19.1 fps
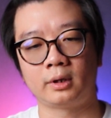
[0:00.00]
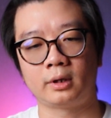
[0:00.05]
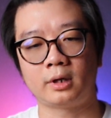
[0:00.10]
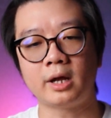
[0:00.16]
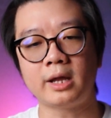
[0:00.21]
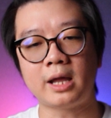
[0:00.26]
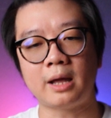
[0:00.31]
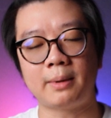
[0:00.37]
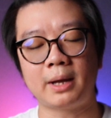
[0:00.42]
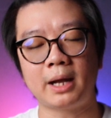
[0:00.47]
ก็
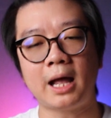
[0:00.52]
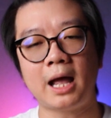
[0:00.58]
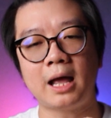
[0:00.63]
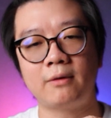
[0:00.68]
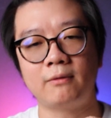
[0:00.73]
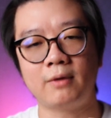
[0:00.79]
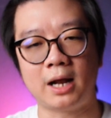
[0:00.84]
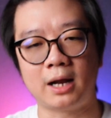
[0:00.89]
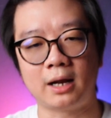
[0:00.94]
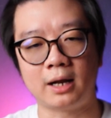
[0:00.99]
อย่าไปคาด
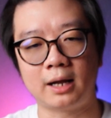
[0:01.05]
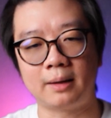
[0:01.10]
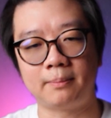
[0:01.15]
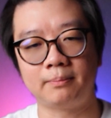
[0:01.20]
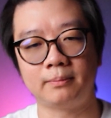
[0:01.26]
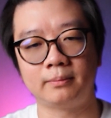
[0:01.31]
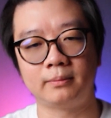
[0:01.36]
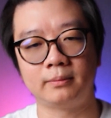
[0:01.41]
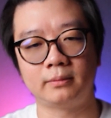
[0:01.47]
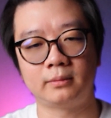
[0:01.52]
หวังครับ
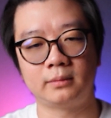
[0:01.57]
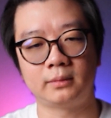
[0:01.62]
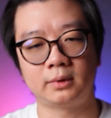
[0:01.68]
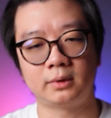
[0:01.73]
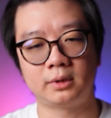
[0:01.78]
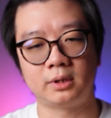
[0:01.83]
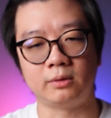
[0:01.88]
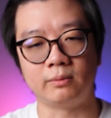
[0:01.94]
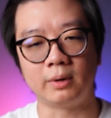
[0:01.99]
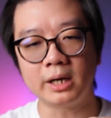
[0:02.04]

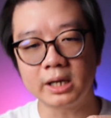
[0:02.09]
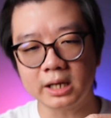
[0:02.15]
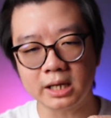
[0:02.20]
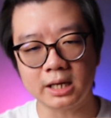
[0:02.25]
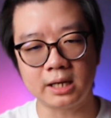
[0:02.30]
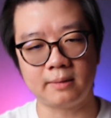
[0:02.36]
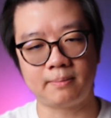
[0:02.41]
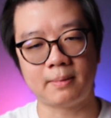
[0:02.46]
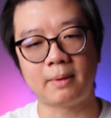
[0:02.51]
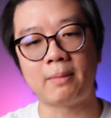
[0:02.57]
ถือว่าดี
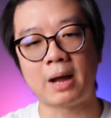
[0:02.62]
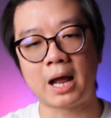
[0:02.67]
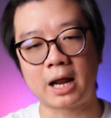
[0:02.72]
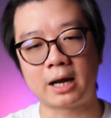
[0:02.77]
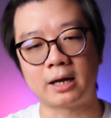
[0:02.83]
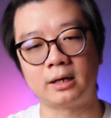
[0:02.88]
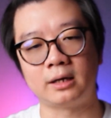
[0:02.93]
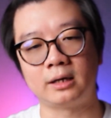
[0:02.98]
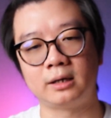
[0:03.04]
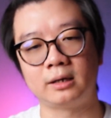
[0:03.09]
ประมา
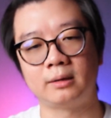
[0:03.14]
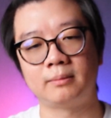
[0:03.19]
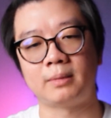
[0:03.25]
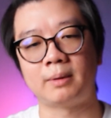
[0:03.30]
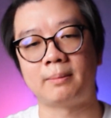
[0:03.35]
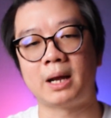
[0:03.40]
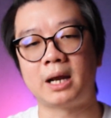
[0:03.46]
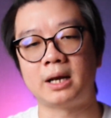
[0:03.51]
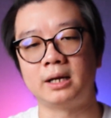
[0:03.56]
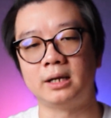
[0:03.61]

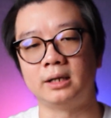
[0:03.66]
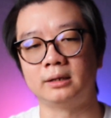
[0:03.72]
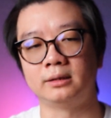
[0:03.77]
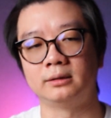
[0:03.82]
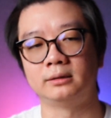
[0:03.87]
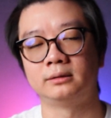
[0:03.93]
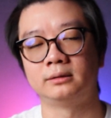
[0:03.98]
ณหนึ่ง